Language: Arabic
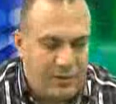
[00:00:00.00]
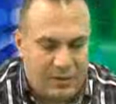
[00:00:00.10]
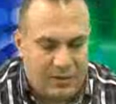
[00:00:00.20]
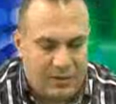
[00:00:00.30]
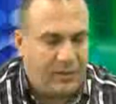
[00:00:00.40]

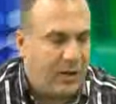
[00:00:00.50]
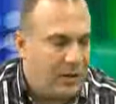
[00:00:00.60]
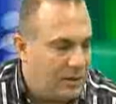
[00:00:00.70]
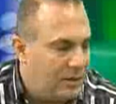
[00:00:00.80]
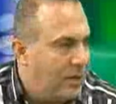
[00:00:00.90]
كان في
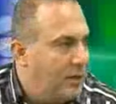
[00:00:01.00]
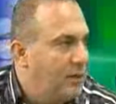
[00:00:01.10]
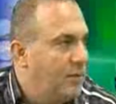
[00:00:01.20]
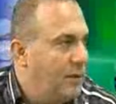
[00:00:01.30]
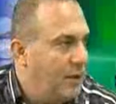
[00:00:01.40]
اغلاط كان
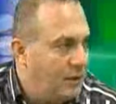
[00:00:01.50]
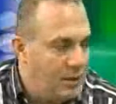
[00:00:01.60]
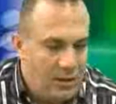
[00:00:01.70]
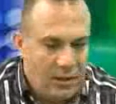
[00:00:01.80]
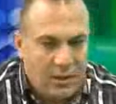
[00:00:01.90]

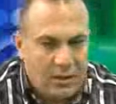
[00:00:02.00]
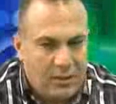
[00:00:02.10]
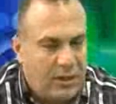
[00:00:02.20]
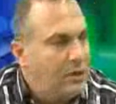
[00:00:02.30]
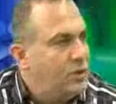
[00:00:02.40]
دفاعيه
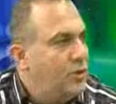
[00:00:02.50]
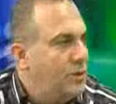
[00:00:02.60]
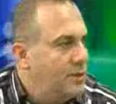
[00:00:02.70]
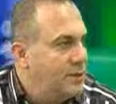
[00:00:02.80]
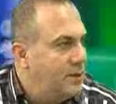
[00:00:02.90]
تاني شوط
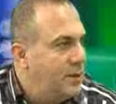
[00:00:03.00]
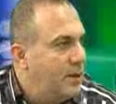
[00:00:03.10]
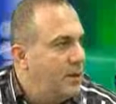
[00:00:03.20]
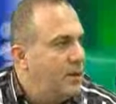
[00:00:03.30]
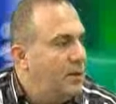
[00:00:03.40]

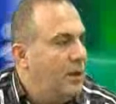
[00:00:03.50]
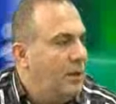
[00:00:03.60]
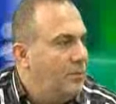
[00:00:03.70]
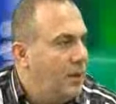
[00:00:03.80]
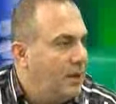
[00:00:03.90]
نزلنا
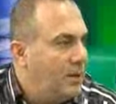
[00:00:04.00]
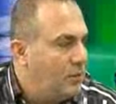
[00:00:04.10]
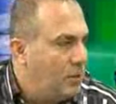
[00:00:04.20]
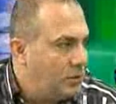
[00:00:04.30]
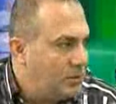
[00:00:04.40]
لعبنا عليهم
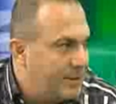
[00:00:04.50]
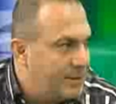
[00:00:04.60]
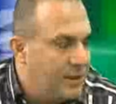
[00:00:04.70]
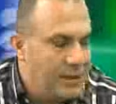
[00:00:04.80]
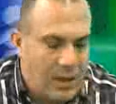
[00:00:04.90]

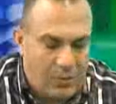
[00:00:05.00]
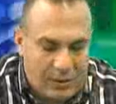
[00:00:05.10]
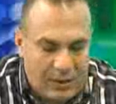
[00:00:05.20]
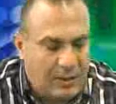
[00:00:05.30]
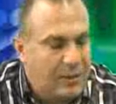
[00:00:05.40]
للاوزبكستانيه اول
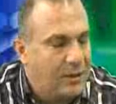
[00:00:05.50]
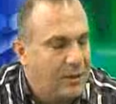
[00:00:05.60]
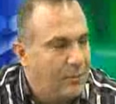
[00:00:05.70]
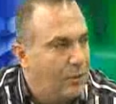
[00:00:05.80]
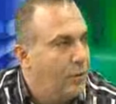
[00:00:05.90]
ثلاث
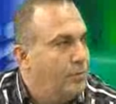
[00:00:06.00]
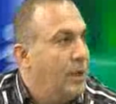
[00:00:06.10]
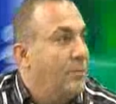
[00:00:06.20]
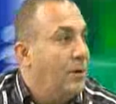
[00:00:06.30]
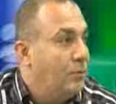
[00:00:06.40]
دقائق بيطلب
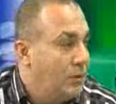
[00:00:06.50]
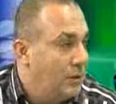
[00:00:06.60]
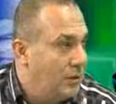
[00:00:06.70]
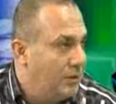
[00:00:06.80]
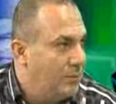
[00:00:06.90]
تايم اوت
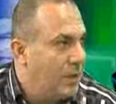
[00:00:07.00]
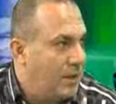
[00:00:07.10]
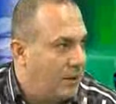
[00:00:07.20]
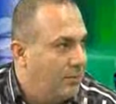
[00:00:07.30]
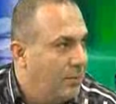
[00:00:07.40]

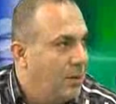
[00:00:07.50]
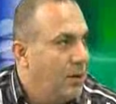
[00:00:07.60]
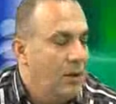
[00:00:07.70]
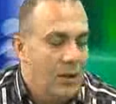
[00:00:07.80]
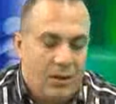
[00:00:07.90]
المدرب
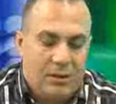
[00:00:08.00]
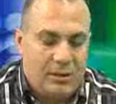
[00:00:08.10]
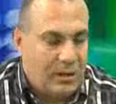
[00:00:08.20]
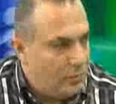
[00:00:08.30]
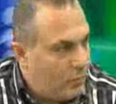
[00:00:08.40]

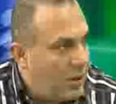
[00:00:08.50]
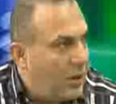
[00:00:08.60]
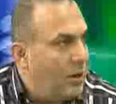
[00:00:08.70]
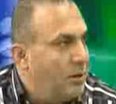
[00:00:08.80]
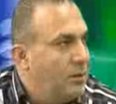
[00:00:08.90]
2
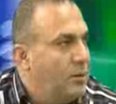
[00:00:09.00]
واحد